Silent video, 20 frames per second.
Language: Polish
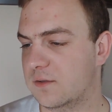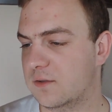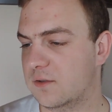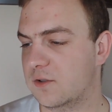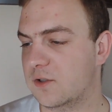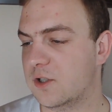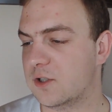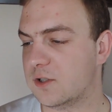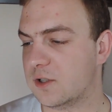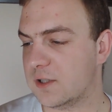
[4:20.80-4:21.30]

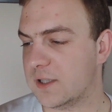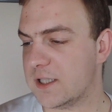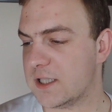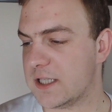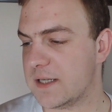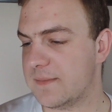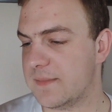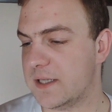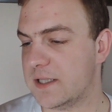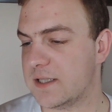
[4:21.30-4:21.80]
No to
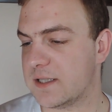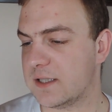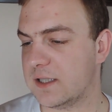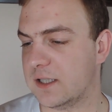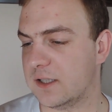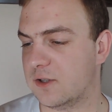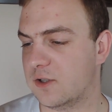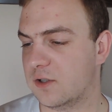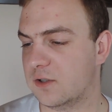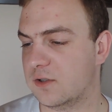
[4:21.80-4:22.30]
nasze
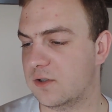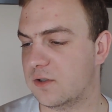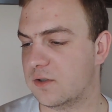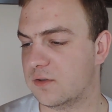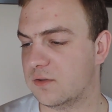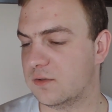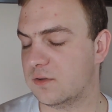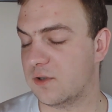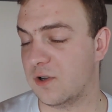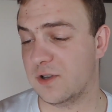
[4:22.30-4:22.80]
męskie.
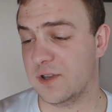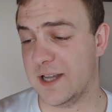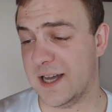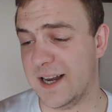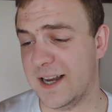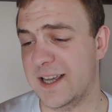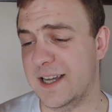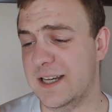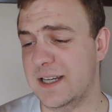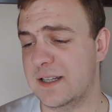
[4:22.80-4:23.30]
Doktor, no
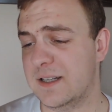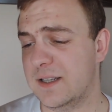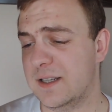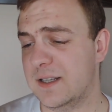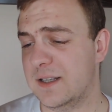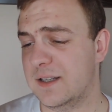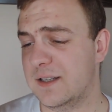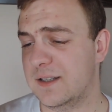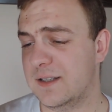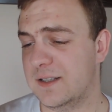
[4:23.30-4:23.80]
dalej.
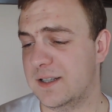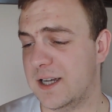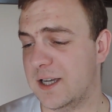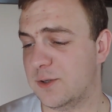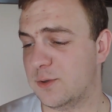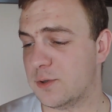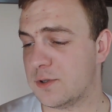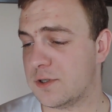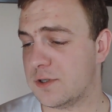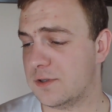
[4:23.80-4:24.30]

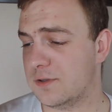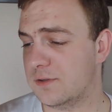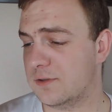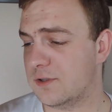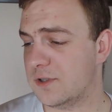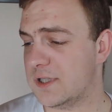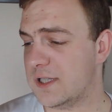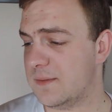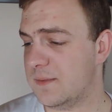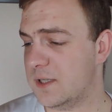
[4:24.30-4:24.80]
Janusz,
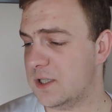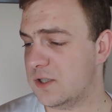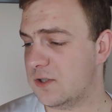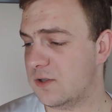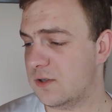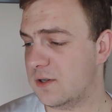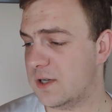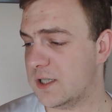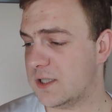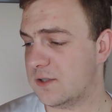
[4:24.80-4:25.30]
no chcę
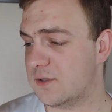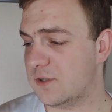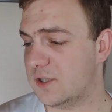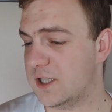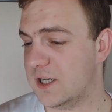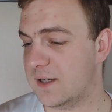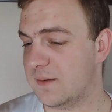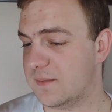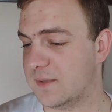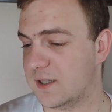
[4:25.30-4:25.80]
mieć to aż do
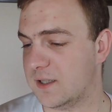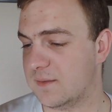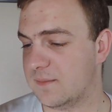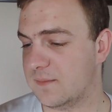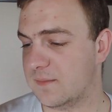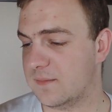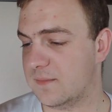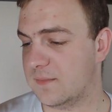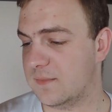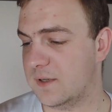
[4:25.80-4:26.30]
ziemi.
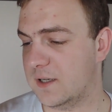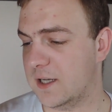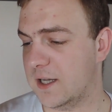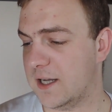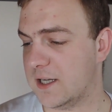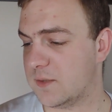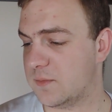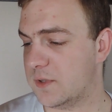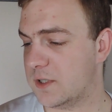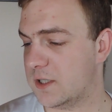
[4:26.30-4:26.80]

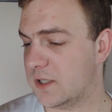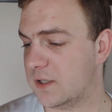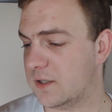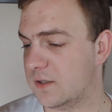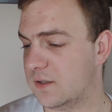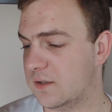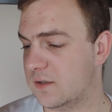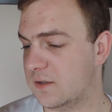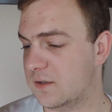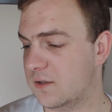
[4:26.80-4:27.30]
Lekarz bierze
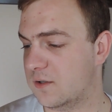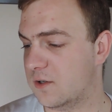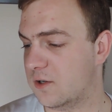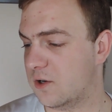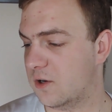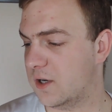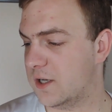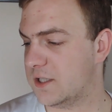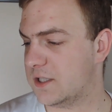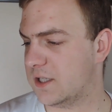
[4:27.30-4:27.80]

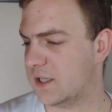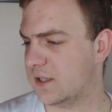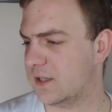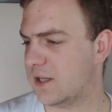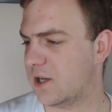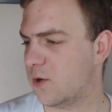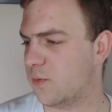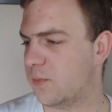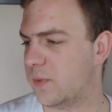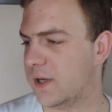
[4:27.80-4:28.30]
kolesia
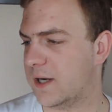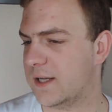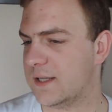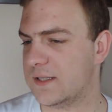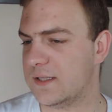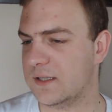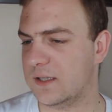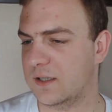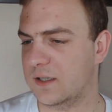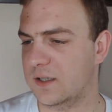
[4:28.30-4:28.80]
na
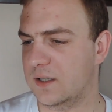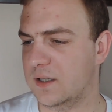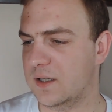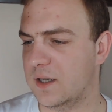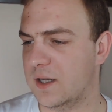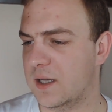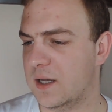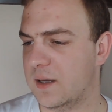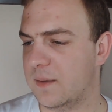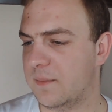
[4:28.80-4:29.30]
operację i
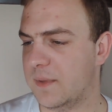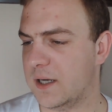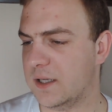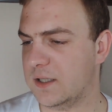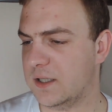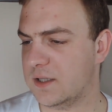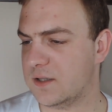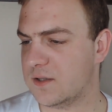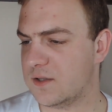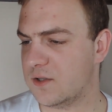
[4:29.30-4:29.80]

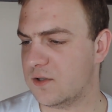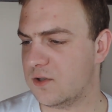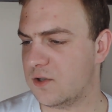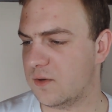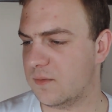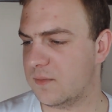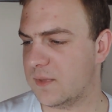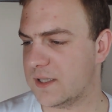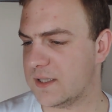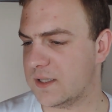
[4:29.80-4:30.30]
panie, co
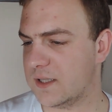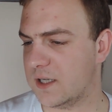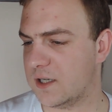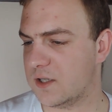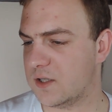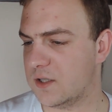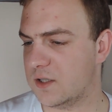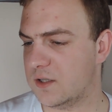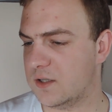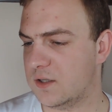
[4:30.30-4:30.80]
to ma
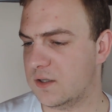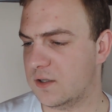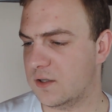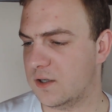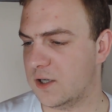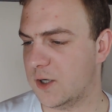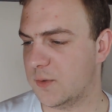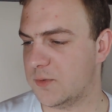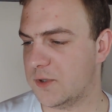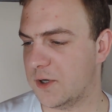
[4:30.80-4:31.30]
znaczyć?
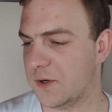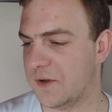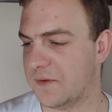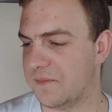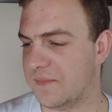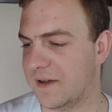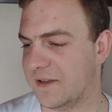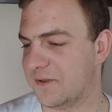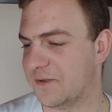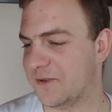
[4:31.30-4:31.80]

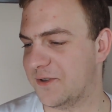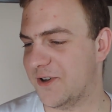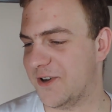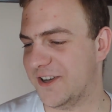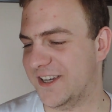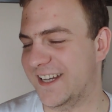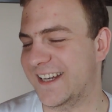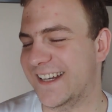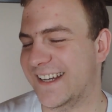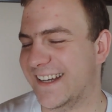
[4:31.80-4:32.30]
Obciąłem panu
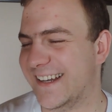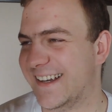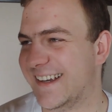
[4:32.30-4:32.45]
nogi.